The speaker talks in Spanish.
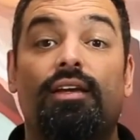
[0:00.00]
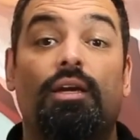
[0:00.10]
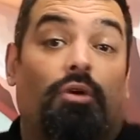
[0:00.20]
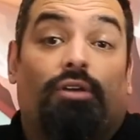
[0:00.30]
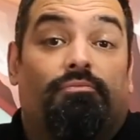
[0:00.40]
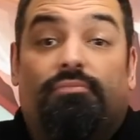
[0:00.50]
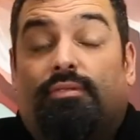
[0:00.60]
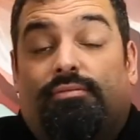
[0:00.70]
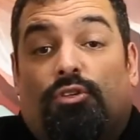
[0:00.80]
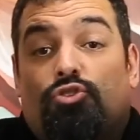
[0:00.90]
Y bueno,
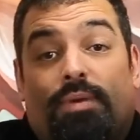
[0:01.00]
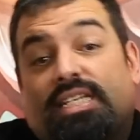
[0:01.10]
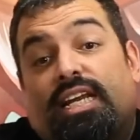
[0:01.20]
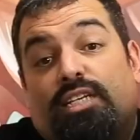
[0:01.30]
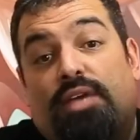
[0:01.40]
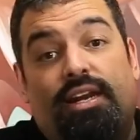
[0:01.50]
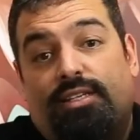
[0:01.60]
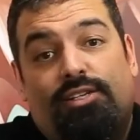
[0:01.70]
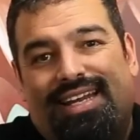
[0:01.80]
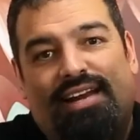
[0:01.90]
os lo pasaréis bien,
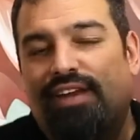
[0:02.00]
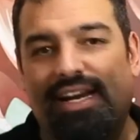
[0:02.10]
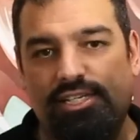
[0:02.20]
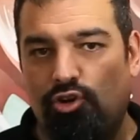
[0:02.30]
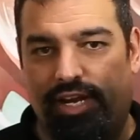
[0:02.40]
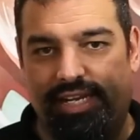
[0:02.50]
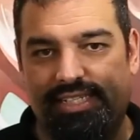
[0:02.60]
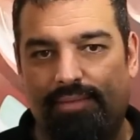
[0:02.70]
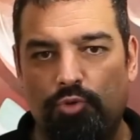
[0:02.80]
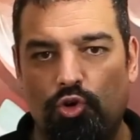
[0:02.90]
al final es lo que
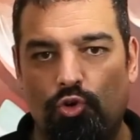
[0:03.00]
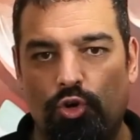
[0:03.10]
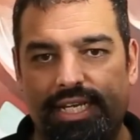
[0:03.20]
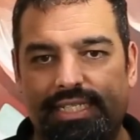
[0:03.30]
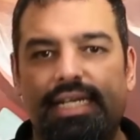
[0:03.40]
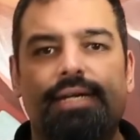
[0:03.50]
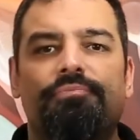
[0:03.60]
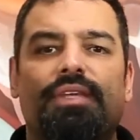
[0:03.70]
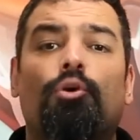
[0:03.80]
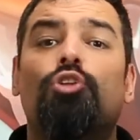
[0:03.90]
es, tampoco es
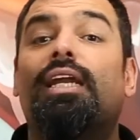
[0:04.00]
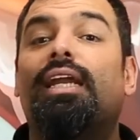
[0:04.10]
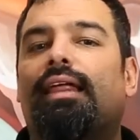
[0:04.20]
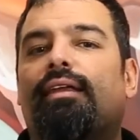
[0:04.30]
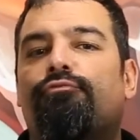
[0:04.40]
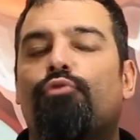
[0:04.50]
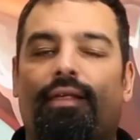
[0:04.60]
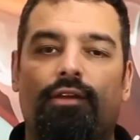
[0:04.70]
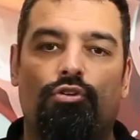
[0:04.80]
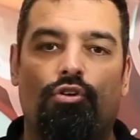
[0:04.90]
tampoco tiene nada
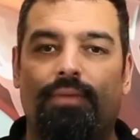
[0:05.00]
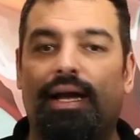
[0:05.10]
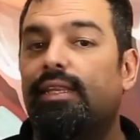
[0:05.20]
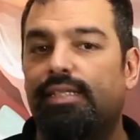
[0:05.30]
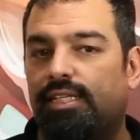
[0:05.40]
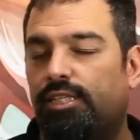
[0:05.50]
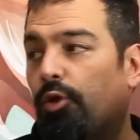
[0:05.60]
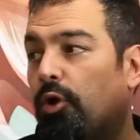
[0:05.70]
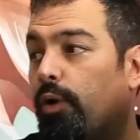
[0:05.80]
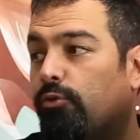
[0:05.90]
fuera de lo normal de este
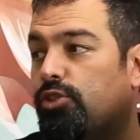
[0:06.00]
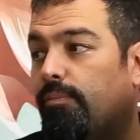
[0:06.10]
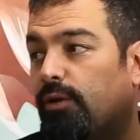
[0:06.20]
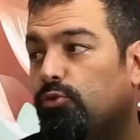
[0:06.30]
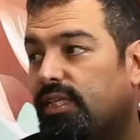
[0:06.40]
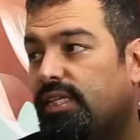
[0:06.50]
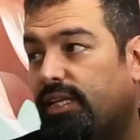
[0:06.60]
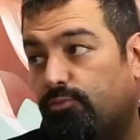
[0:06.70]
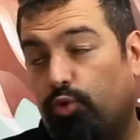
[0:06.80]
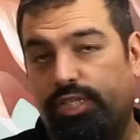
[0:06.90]
estilo de juegos de preguntas y
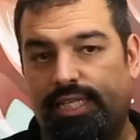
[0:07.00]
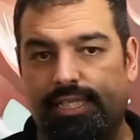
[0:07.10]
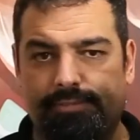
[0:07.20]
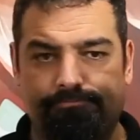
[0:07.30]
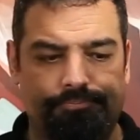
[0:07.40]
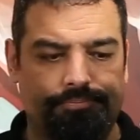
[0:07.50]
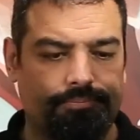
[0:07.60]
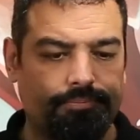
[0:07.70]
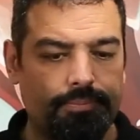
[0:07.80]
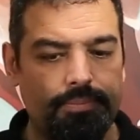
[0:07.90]
respuestas.
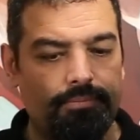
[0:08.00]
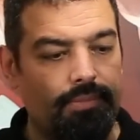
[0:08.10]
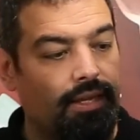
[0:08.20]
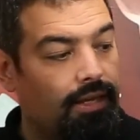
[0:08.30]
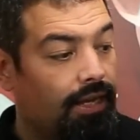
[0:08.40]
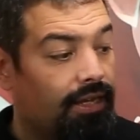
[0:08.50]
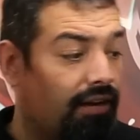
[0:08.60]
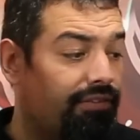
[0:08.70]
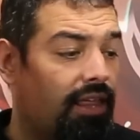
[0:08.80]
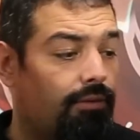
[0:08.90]
Y en
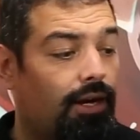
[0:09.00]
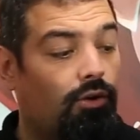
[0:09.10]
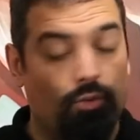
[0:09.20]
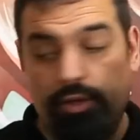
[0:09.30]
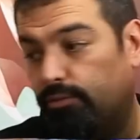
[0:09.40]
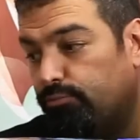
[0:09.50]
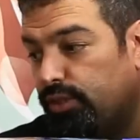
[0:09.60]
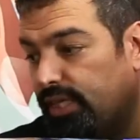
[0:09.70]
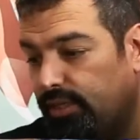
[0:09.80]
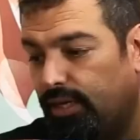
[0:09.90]
la fila de abajo, bueno,
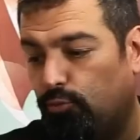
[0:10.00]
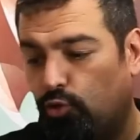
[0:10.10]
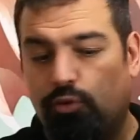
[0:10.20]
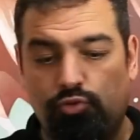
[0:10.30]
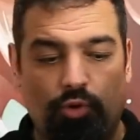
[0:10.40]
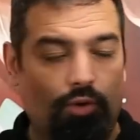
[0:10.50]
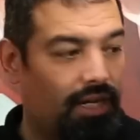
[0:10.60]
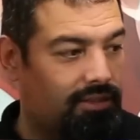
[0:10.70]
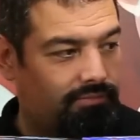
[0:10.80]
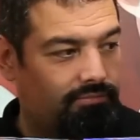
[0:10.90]
pues aquí tenemos juegos un poco
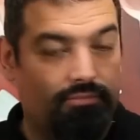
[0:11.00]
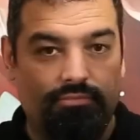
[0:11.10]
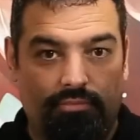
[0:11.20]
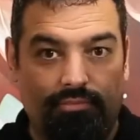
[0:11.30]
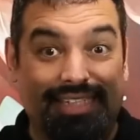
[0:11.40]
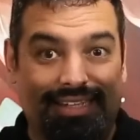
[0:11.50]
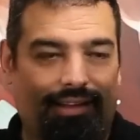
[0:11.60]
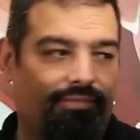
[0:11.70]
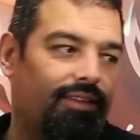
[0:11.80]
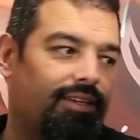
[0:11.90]
más, más
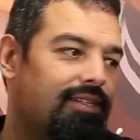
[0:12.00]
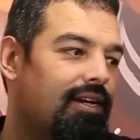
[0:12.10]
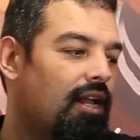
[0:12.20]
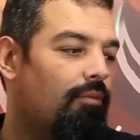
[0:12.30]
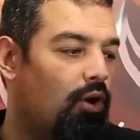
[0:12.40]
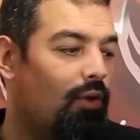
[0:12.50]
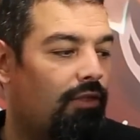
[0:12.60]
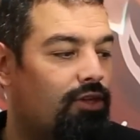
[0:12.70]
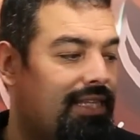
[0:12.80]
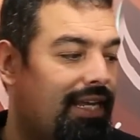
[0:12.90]
grandes. Por un
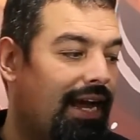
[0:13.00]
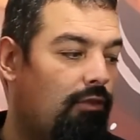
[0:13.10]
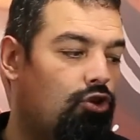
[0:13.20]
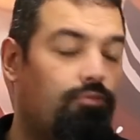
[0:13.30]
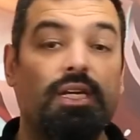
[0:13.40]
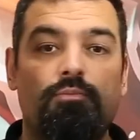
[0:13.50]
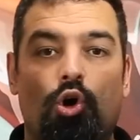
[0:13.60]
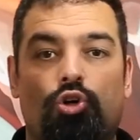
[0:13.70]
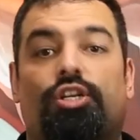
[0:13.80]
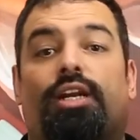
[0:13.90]
lado, este K2 Big
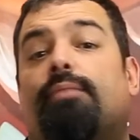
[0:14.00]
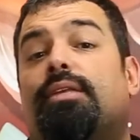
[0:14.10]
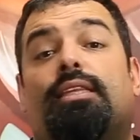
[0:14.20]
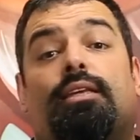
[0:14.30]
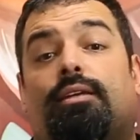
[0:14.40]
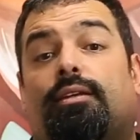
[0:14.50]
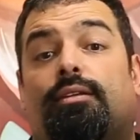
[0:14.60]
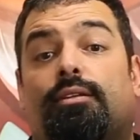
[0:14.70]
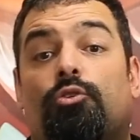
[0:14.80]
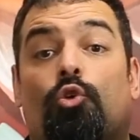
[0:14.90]
Box realmente
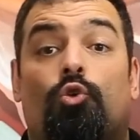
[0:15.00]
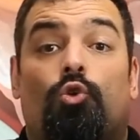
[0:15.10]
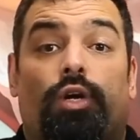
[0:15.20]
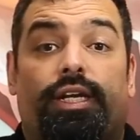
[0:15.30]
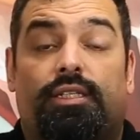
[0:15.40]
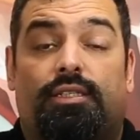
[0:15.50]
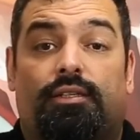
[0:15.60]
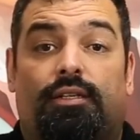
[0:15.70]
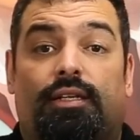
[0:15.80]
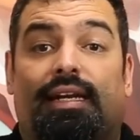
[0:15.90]
no
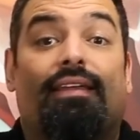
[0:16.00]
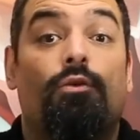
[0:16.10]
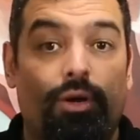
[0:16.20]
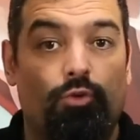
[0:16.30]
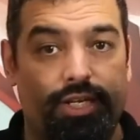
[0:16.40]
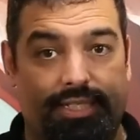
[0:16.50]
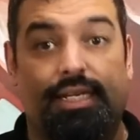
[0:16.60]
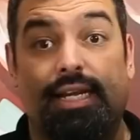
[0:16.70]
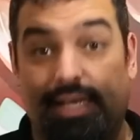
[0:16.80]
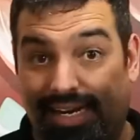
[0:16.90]
es nada nuevo,
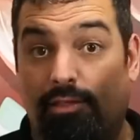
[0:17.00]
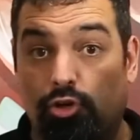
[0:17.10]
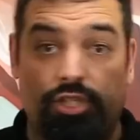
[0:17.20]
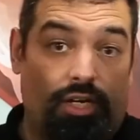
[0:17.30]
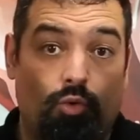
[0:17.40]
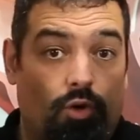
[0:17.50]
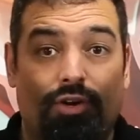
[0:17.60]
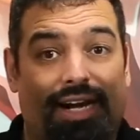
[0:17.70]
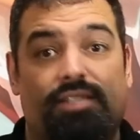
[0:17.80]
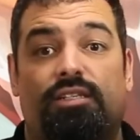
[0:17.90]
es K2, el
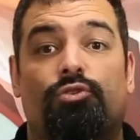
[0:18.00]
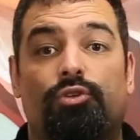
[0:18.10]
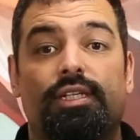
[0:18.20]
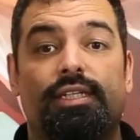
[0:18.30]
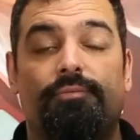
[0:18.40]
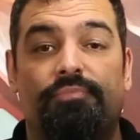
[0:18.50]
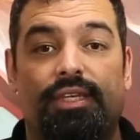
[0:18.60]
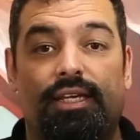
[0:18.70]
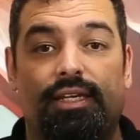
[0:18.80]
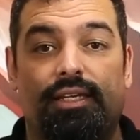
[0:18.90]
juego clásico
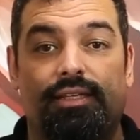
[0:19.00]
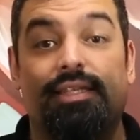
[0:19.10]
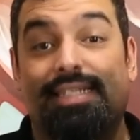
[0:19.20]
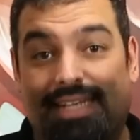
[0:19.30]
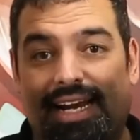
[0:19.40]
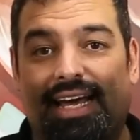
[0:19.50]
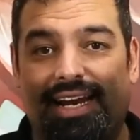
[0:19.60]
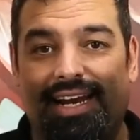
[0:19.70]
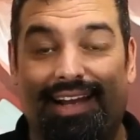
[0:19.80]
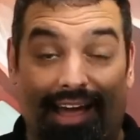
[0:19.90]
de,
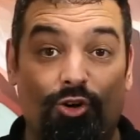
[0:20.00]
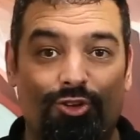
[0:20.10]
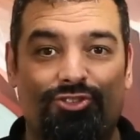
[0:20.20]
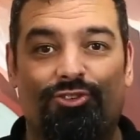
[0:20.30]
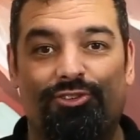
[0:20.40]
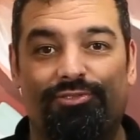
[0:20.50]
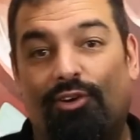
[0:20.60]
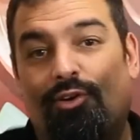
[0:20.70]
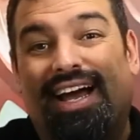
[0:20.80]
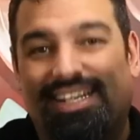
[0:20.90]
escalar el K2 con,
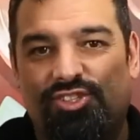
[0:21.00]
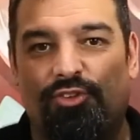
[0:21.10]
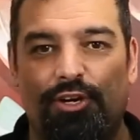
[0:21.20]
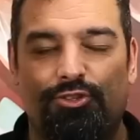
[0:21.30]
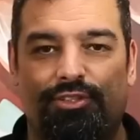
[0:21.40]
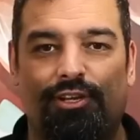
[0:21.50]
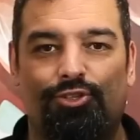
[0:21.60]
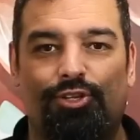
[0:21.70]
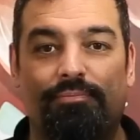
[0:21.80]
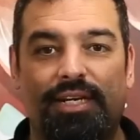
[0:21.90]
la gestión de los, de
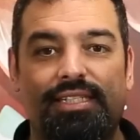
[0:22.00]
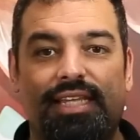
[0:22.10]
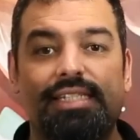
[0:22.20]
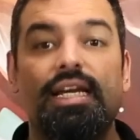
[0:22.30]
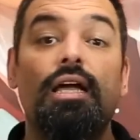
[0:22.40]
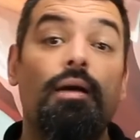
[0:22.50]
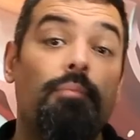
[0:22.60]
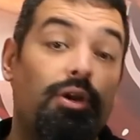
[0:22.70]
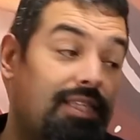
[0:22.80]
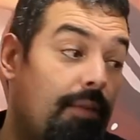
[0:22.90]
los, alpinistas,
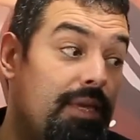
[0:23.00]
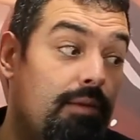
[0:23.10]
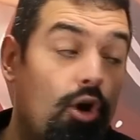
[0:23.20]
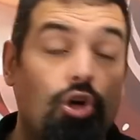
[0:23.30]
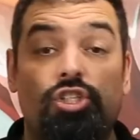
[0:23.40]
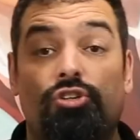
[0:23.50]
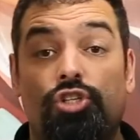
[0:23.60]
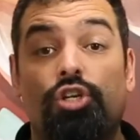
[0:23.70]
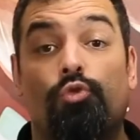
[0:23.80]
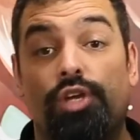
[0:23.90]
pero esta Big Box
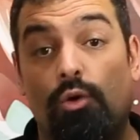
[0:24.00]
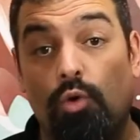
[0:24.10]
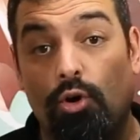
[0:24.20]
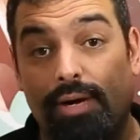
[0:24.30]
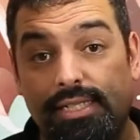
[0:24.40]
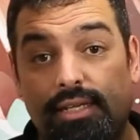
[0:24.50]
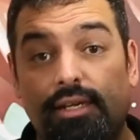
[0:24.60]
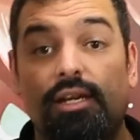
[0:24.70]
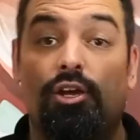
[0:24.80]
nos incluye el juego base,